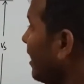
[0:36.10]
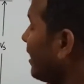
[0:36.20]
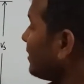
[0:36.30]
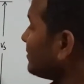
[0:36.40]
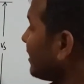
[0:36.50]
আর
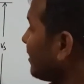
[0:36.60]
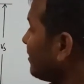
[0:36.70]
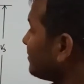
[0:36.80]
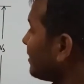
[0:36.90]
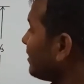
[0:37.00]
এটা
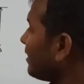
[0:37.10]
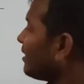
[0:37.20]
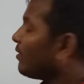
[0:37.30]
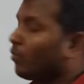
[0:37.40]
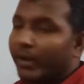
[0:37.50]
সেকেন্ডারি সাইডের
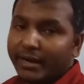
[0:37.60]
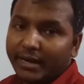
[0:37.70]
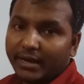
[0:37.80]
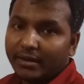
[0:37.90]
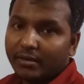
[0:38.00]

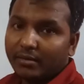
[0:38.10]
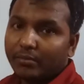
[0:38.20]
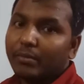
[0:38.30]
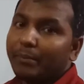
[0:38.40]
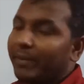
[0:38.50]
ওয়াইন্ডিং
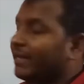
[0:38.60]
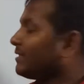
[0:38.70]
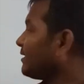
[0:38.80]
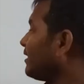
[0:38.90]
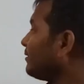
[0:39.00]
বা প্যাচ
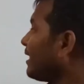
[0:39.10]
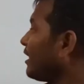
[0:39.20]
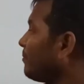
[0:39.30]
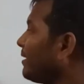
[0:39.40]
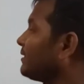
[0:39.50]
আর কি
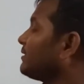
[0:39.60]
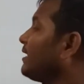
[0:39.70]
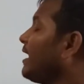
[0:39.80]
তারের প্যাচ